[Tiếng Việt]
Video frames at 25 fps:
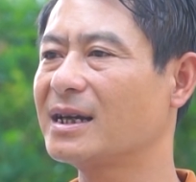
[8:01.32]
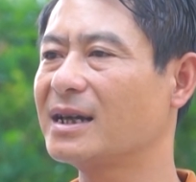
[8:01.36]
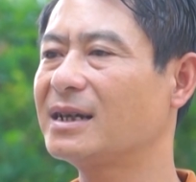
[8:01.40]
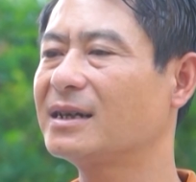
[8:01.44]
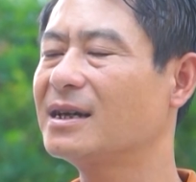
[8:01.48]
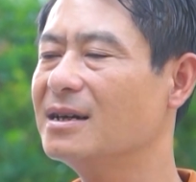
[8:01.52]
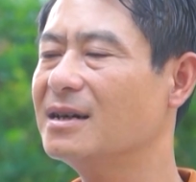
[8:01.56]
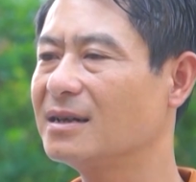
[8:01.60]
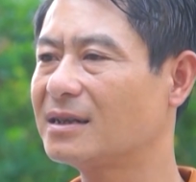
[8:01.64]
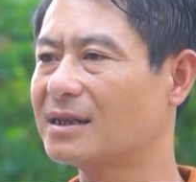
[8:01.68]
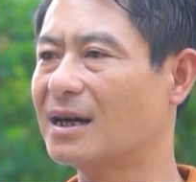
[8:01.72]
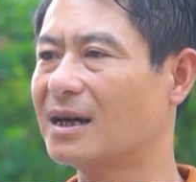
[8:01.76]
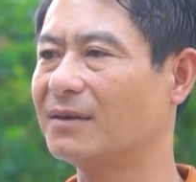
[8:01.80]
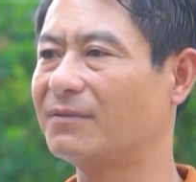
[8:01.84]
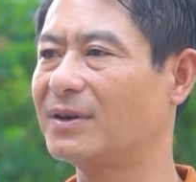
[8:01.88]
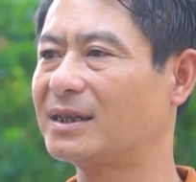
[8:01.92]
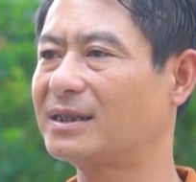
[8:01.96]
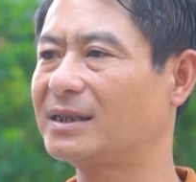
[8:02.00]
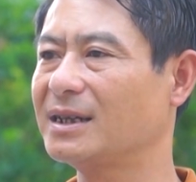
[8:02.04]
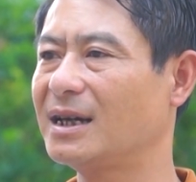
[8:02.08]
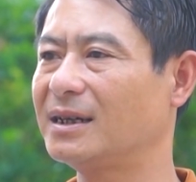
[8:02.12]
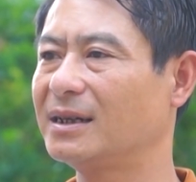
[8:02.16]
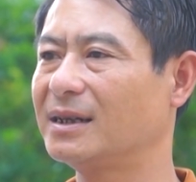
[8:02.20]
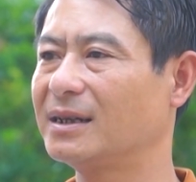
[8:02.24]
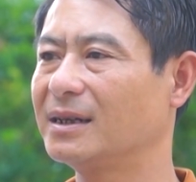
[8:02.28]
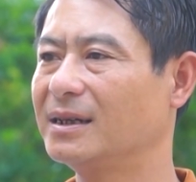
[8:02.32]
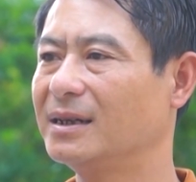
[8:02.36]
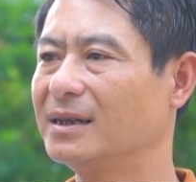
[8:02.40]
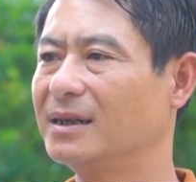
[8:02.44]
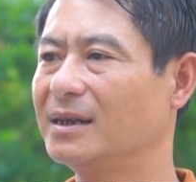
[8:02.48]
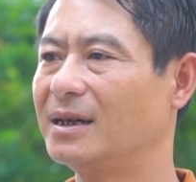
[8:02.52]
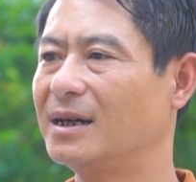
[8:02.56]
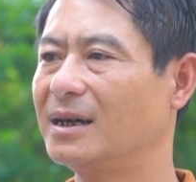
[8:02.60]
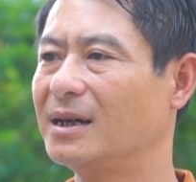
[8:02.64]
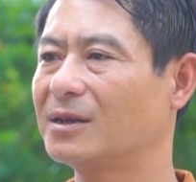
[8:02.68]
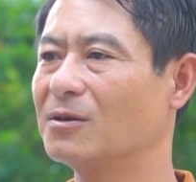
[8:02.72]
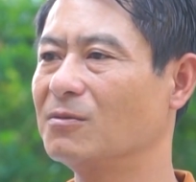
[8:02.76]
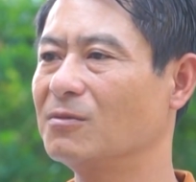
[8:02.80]
cái cơ sở vật chất
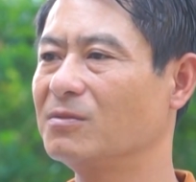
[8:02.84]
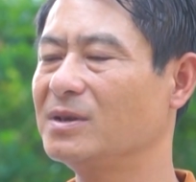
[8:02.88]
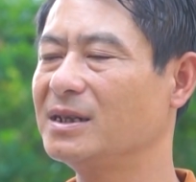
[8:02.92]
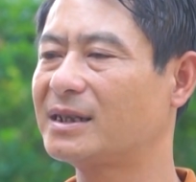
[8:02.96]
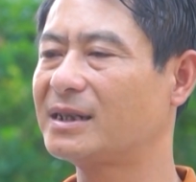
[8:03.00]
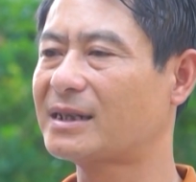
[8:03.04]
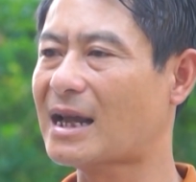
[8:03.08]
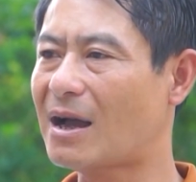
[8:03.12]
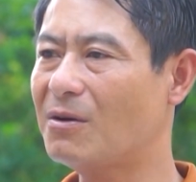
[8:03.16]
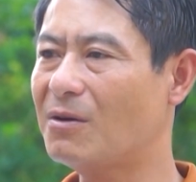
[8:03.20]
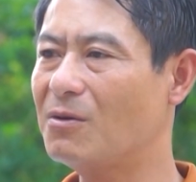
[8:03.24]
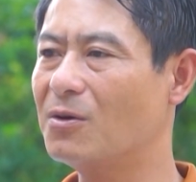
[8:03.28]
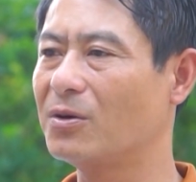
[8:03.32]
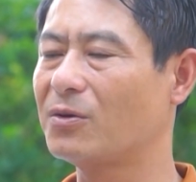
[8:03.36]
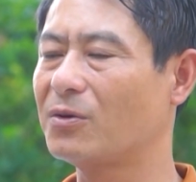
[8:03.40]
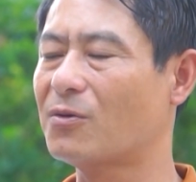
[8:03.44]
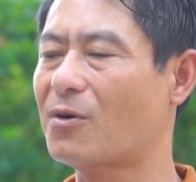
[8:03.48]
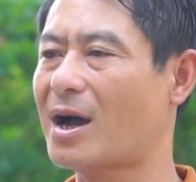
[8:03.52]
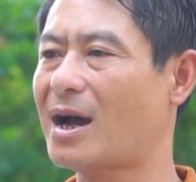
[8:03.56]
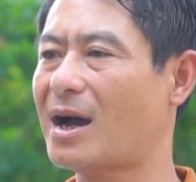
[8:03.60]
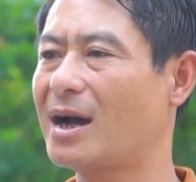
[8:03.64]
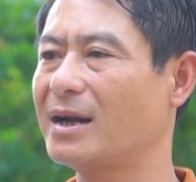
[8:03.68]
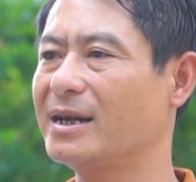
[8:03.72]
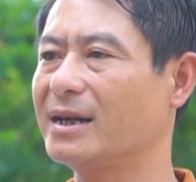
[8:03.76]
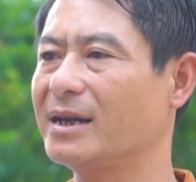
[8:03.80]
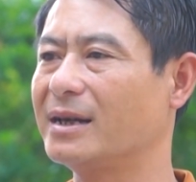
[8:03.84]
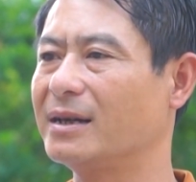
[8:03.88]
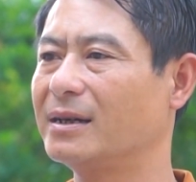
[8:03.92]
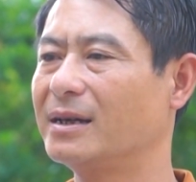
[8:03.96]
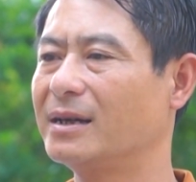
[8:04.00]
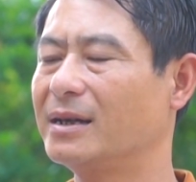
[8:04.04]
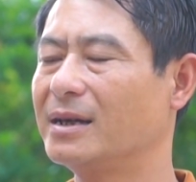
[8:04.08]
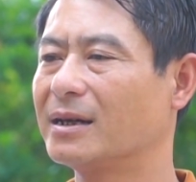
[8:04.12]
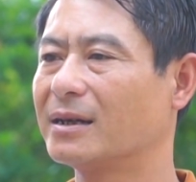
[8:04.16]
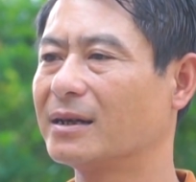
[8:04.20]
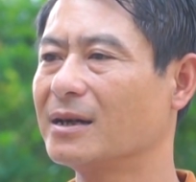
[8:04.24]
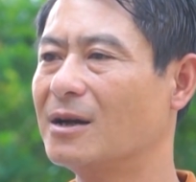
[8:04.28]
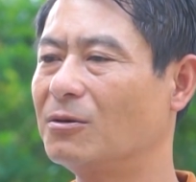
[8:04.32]
cũng như xã hội hóa để
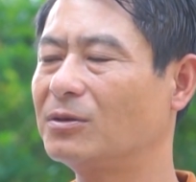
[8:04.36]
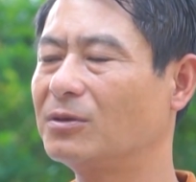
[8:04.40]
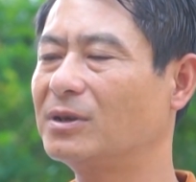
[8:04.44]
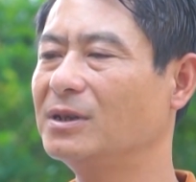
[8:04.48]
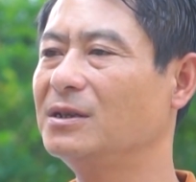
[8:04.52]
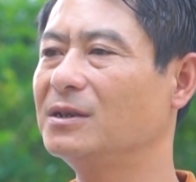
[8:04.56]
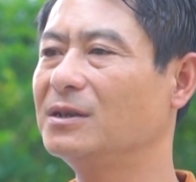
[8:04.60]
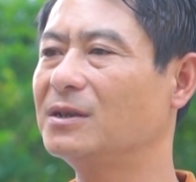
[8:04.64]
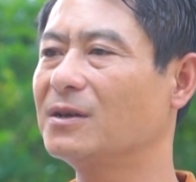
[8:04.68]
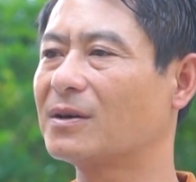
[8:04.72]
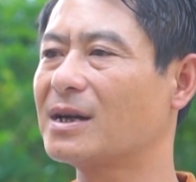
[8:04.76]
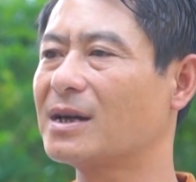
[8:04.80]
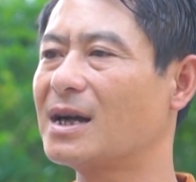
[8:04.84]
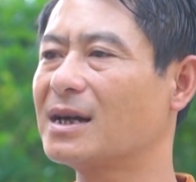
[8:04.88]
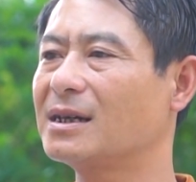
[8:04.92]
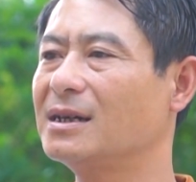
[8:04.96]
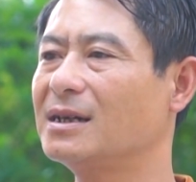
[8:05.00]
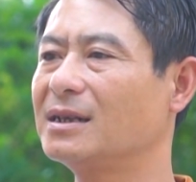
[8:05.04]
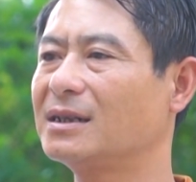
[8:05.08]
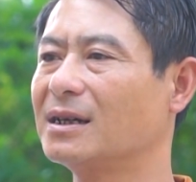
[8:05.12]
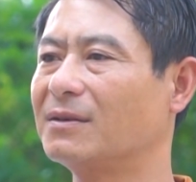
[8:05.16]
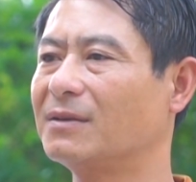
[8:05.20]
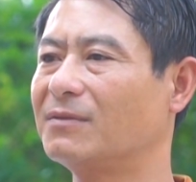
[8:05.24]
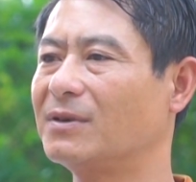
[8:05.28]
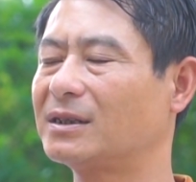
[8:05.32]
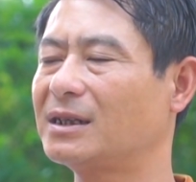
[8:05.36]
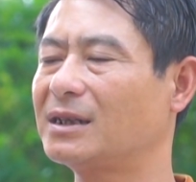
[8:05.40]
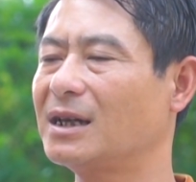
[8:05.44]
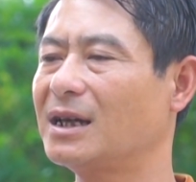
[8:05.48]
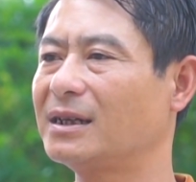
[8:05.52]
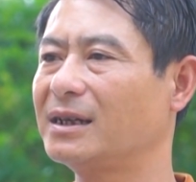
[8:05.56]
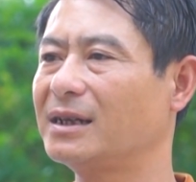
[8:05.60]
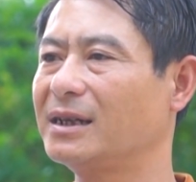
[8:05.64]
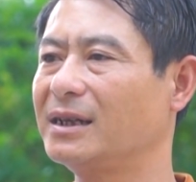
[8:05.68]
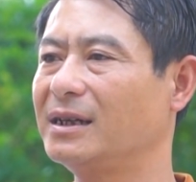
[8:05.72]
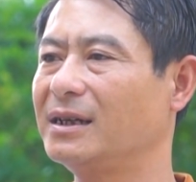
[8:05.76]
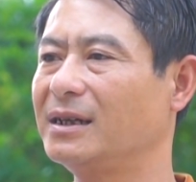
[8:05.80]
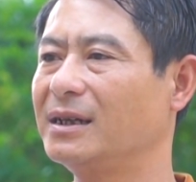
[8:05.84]
đầu tư cho các cơ sở vật chất
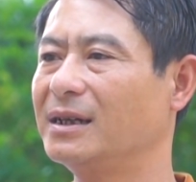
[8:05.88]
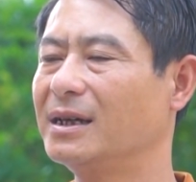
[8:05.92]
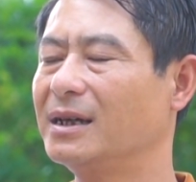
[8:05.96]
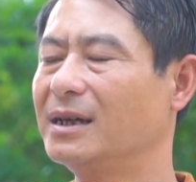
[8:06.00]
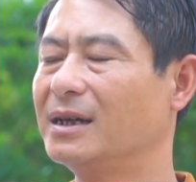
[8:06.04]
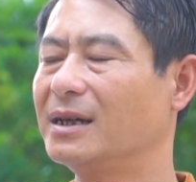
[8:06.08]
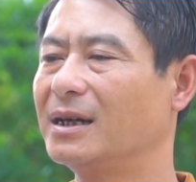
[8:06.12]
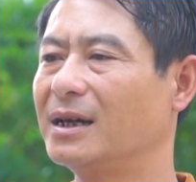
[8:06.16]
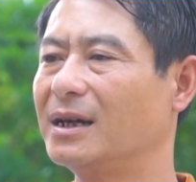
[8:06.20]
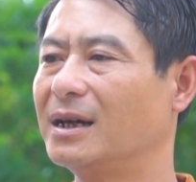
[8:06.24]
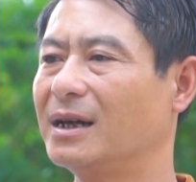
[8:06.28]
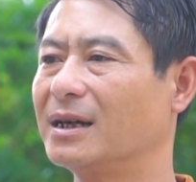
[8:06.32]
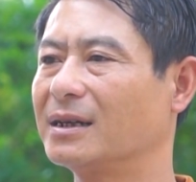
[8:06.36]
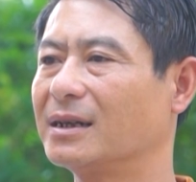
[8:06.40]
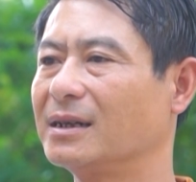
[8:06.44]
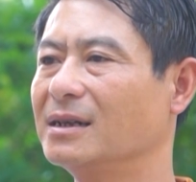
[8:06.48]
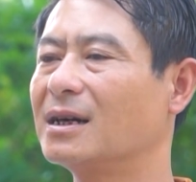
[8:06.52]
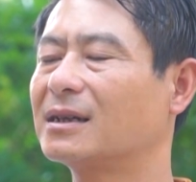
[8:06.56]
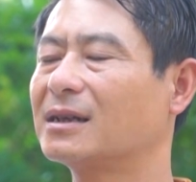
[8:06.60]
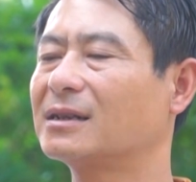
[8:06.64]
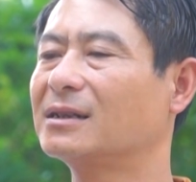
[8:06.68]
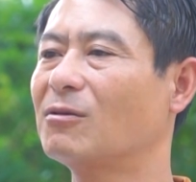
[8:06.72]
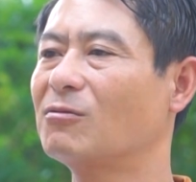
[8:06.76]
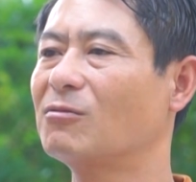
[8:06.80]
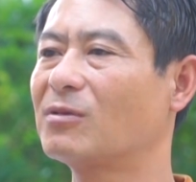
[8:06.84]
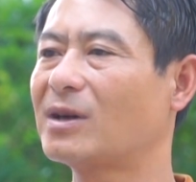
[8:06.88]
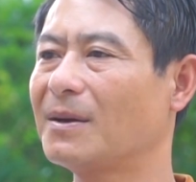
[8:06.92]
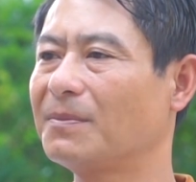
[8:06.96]
thì à, được rộng